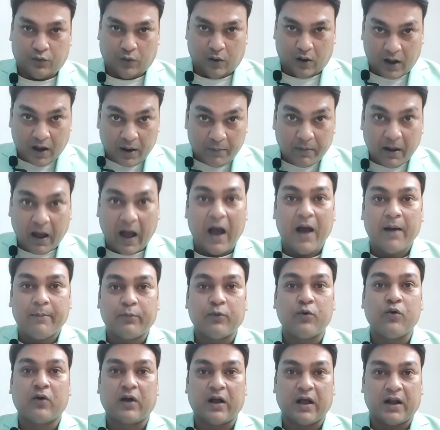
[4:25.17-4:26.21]
तो अब
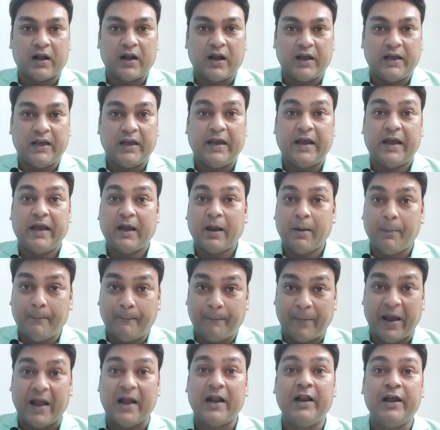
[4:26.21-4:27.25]
आपको करना ये है कि
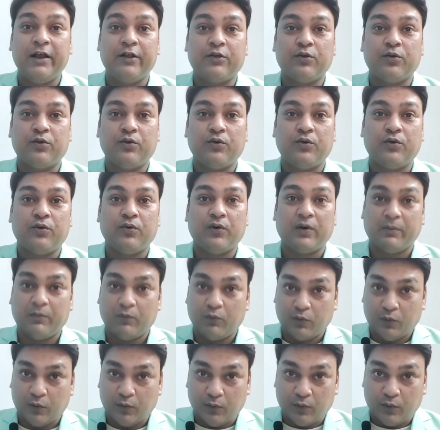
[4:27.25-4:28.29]
पहले तो
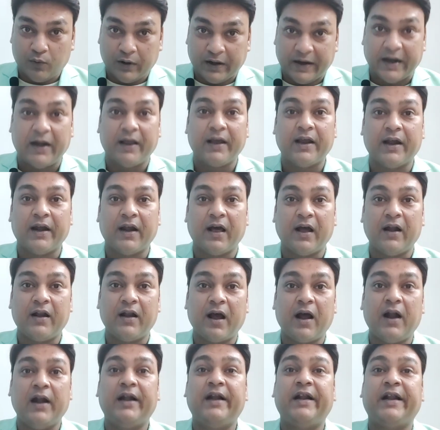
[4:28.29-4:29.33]

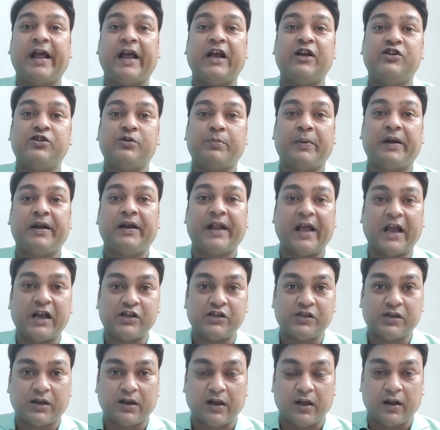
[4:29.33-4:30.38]
गिड़गिड़ाना टेक्स्ट पे
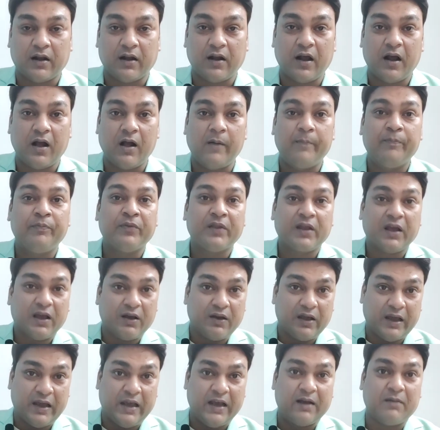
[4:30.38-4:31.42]
टेक्स्ट करना
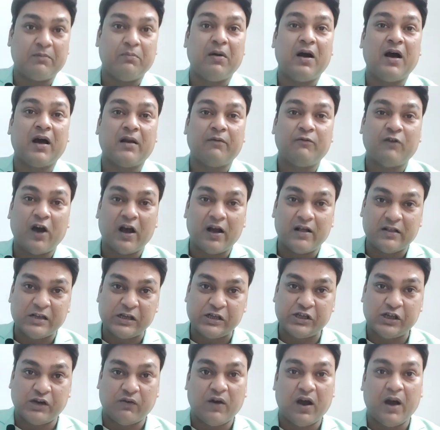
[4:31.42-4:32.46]
एक बार वहां
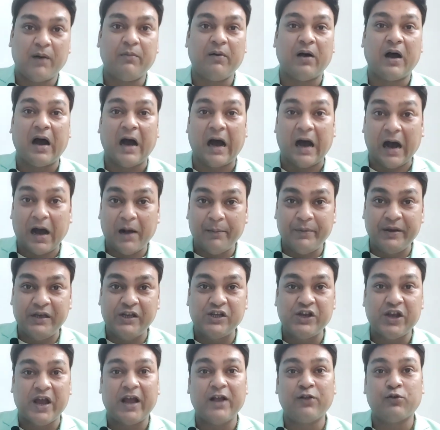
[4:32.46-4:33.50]
से जवाब आ
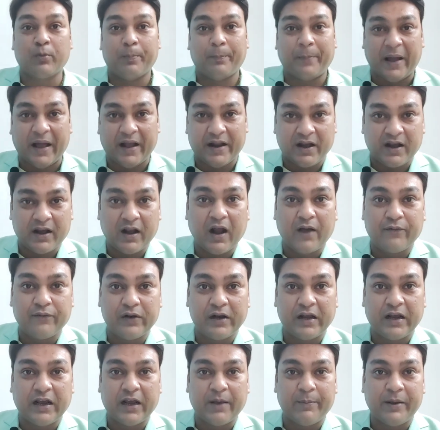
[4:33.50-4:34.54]
भी जाए तो
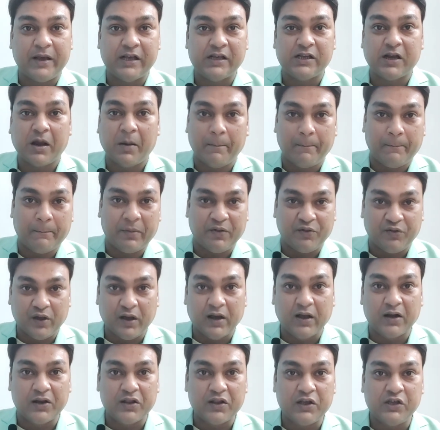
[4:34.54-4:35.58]
पैराग्राफ लिख के भेजना
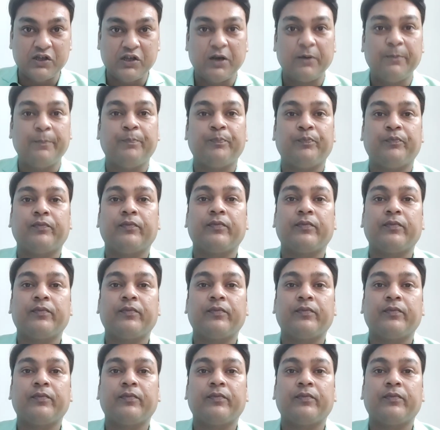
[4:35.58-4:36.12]
बंद कर दीजिए